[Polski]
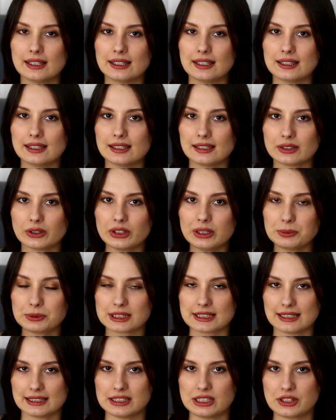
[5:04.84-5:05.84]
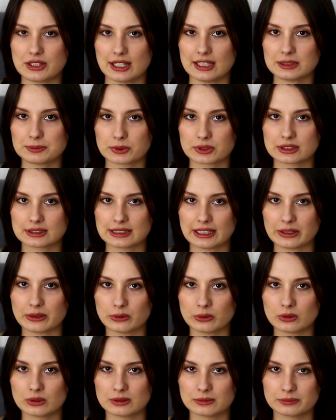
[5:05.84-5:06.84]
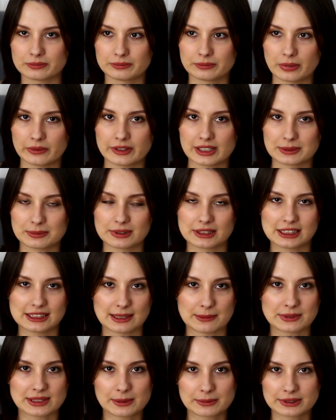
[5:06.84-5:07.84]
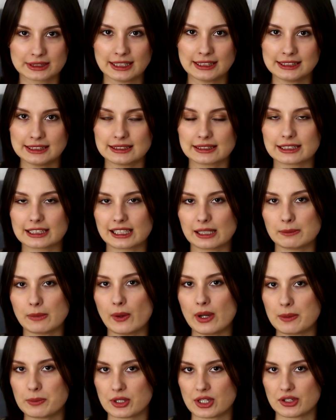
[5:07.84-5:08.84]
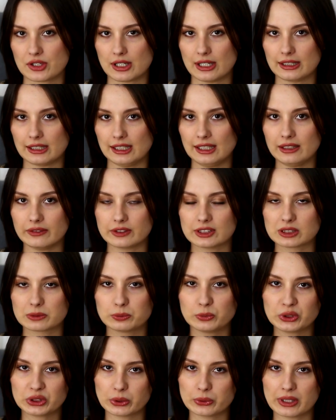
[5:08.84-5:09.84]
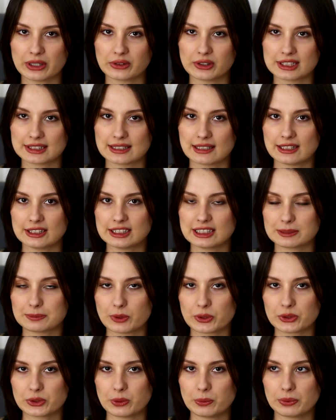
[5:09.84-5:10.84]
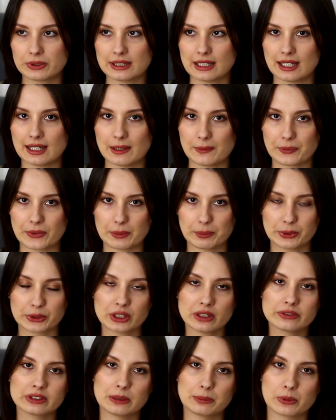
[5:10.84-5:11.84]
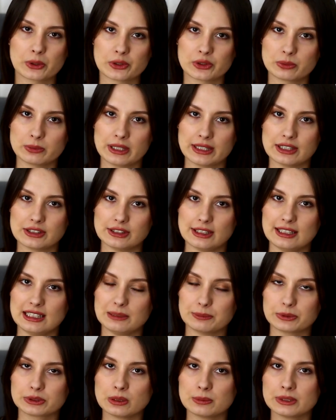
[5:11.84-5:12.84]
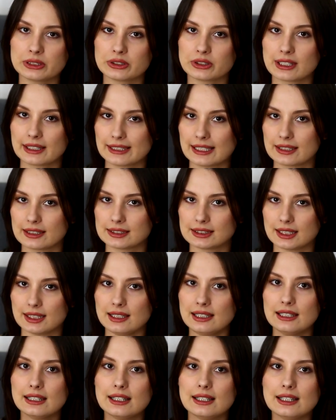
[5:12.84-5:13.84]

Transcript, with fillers: E, no i przez jakiś czas pozostają, mm, powiedzmy, gdzieś tam zamknięci na takiej małej przestrzeni, więc muszą jakoś znaleźć sposób na ponowne porozumienie się, na podobne dogadanie się.